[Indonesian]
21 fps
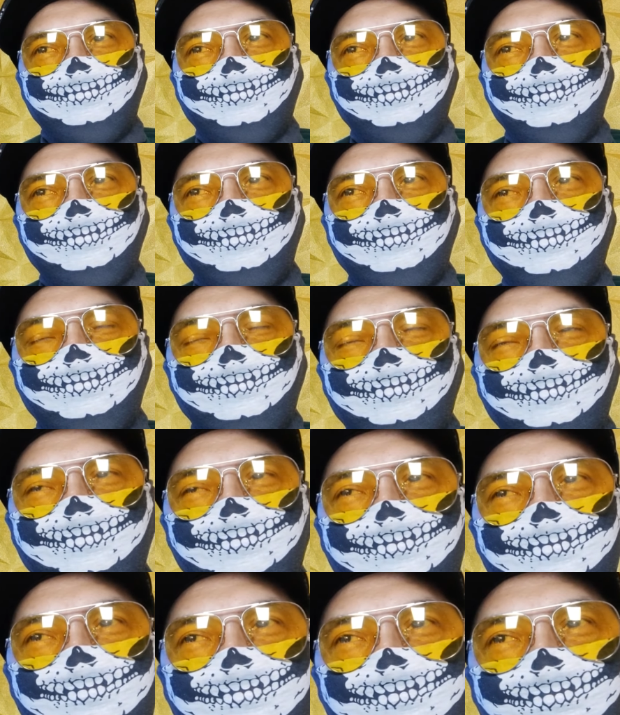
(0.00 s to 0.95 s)

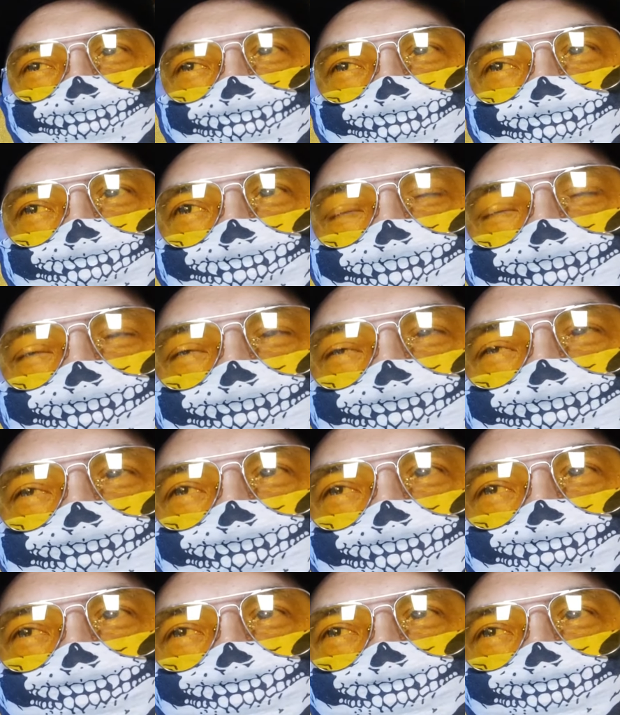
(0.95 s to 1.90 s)
uh, kalau kemarin
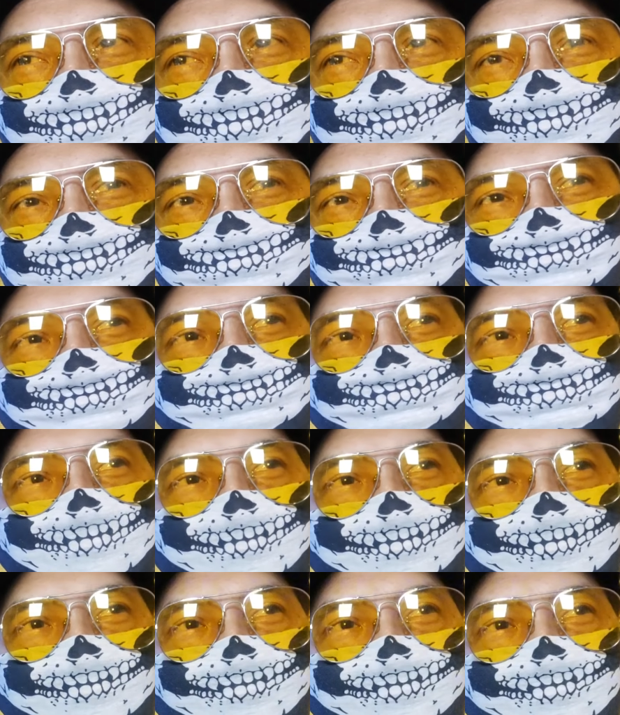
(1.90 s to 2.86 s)
kita ngomongin
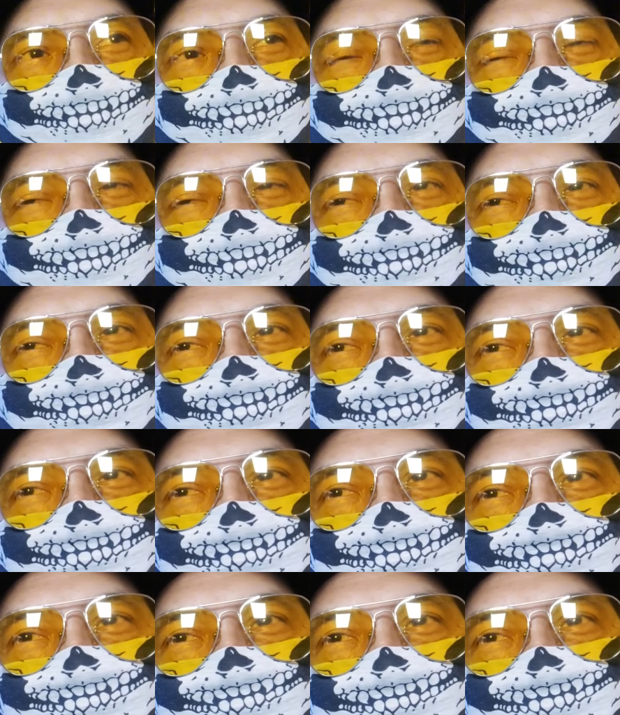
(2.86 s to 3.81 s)
jumlah
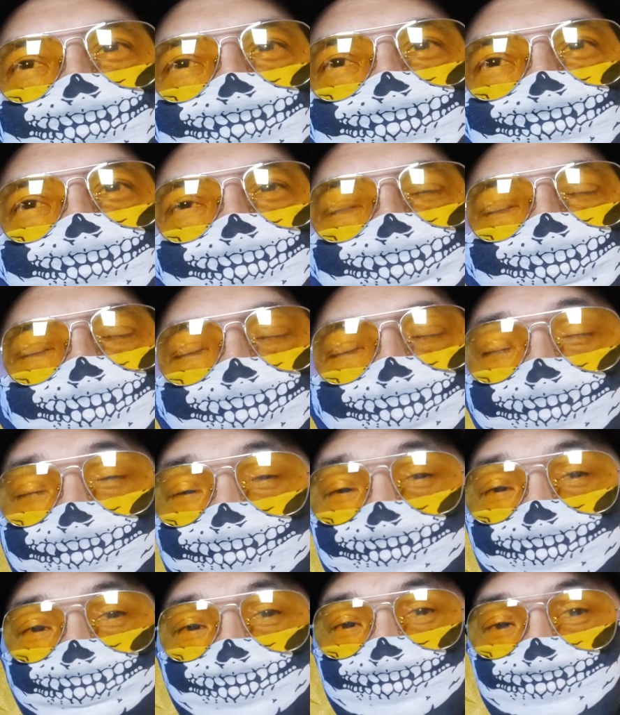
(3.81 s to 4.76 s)
ya memang
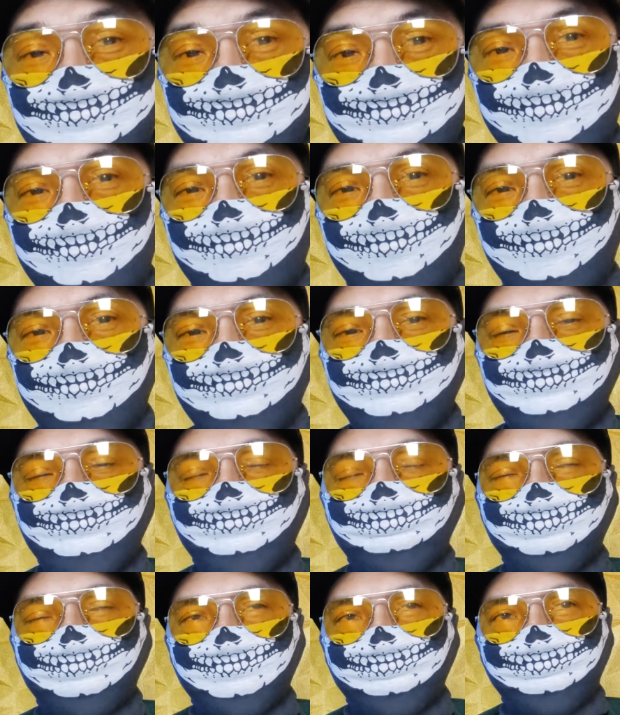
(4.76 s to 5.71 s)
ini masih terkait ya
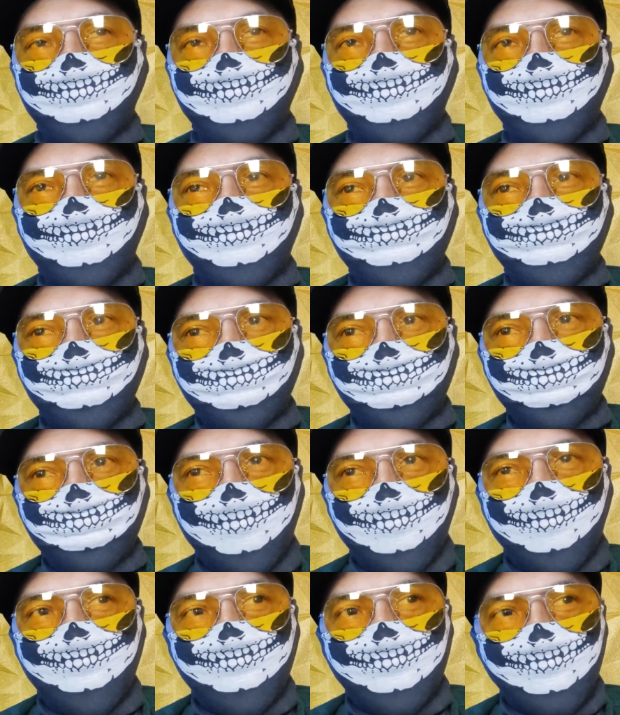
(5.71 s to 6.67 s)
teman-teman dengan
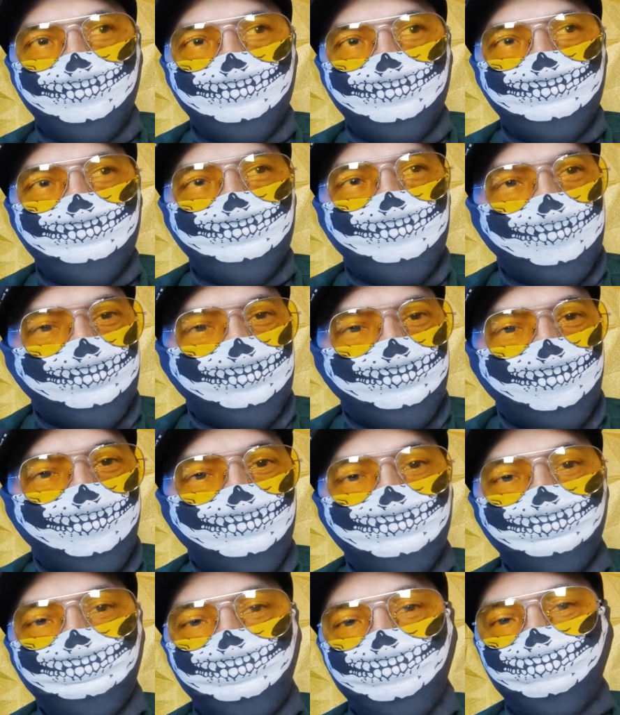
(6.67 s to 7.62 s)
jumlah yang
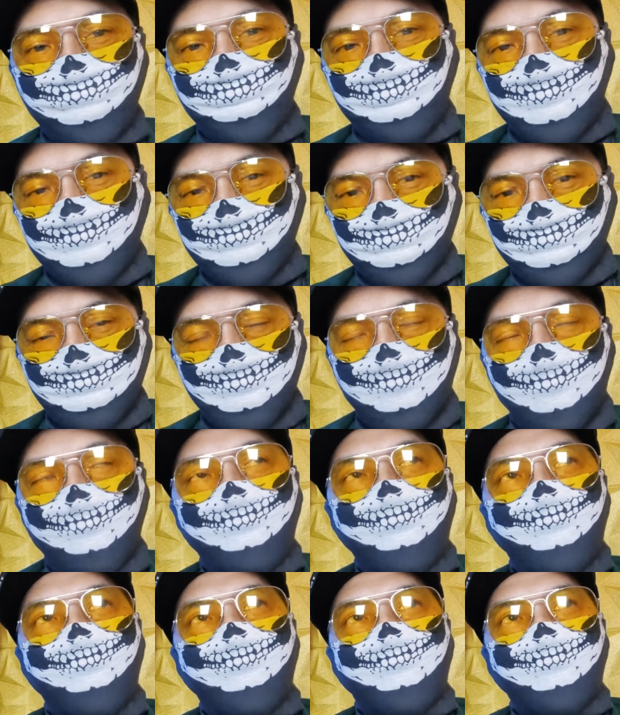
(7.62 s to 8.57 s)
dikatakan sama Yusuf Mansur. Nah,
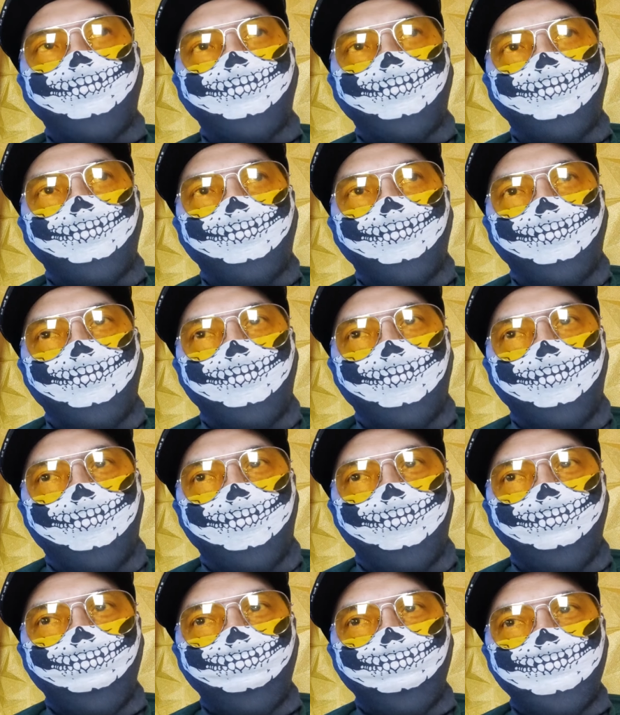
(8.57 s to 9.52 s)

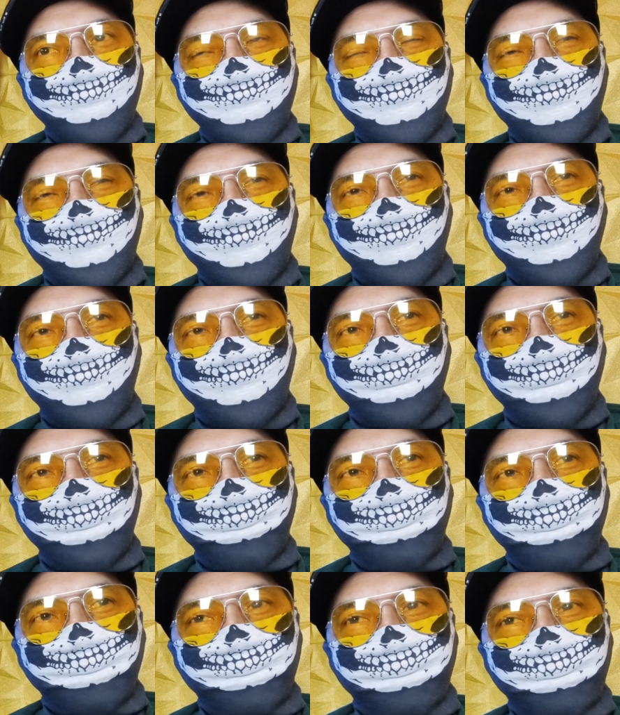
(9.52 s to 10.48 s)
kalau kita
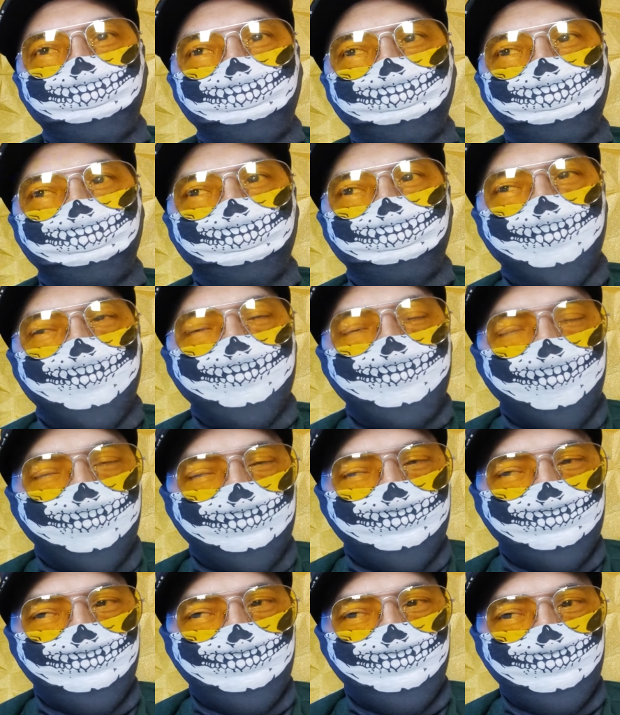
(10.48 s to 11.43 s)

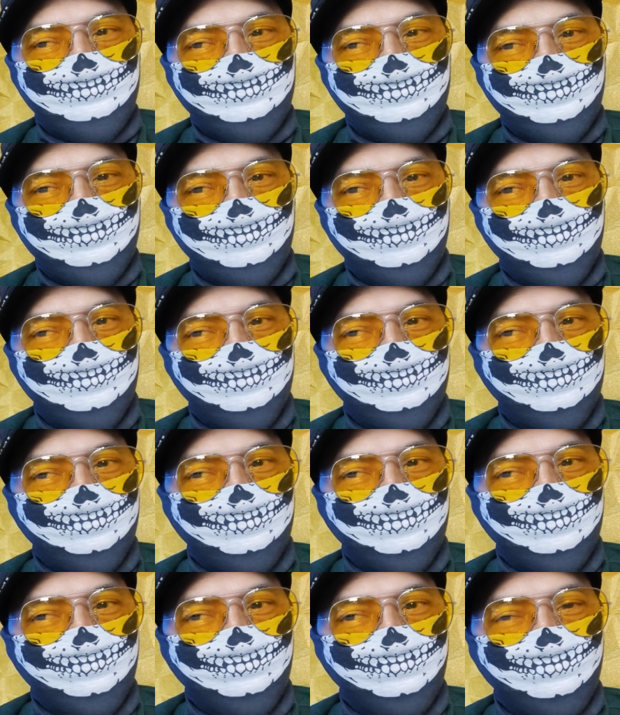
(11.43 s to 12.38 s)
melihat
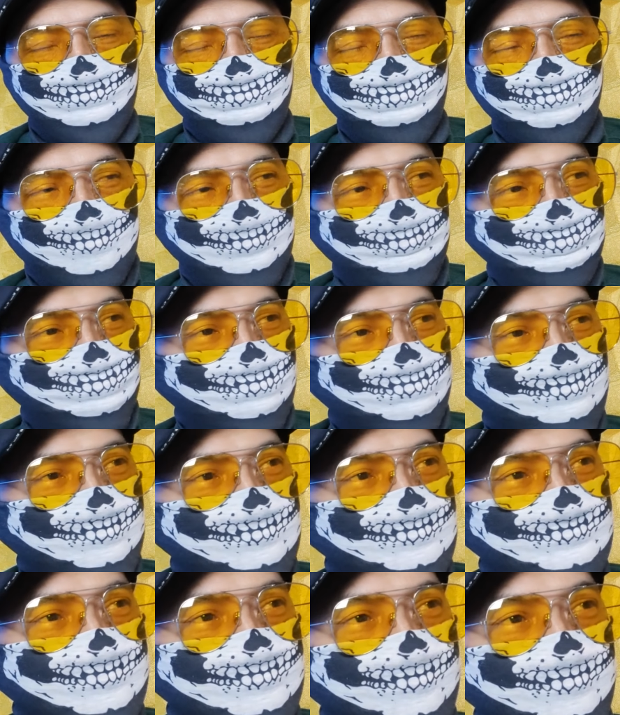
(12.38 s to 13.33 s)
uh, bukan
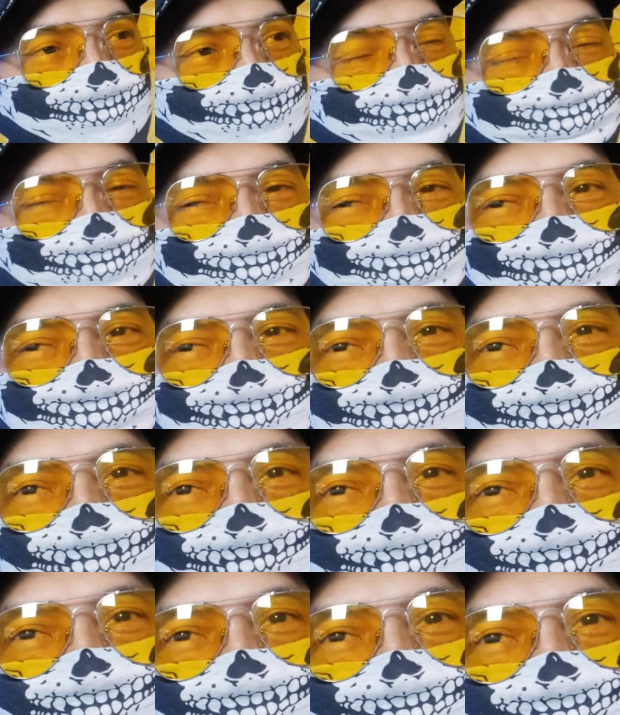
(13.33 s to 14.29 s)
progres ya, lebih
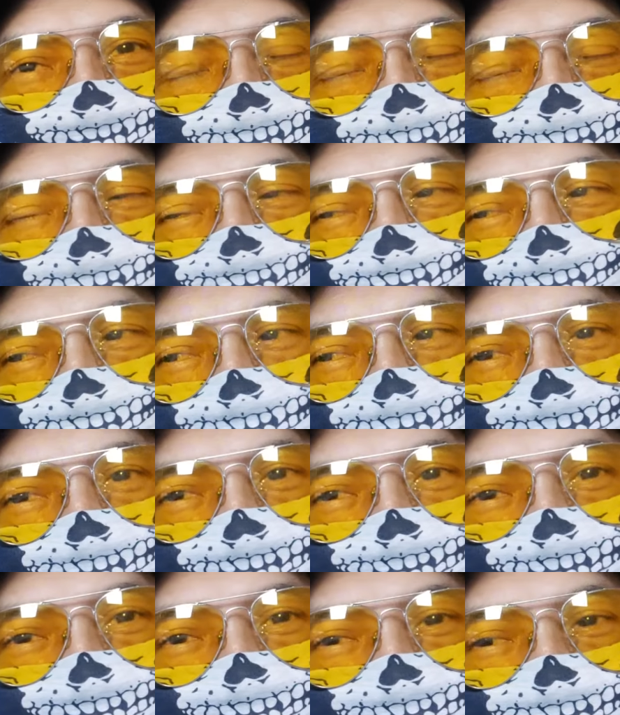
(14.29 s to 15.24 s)
tepatnya
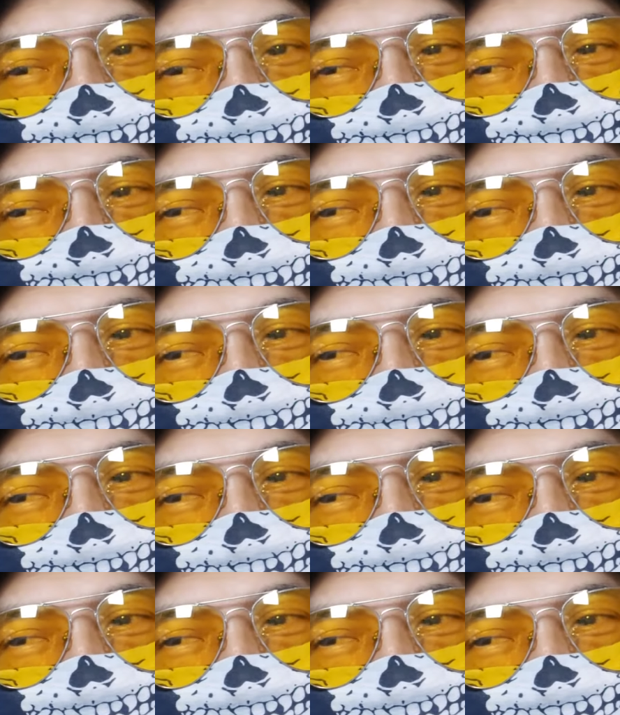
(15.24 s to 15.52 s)
uh,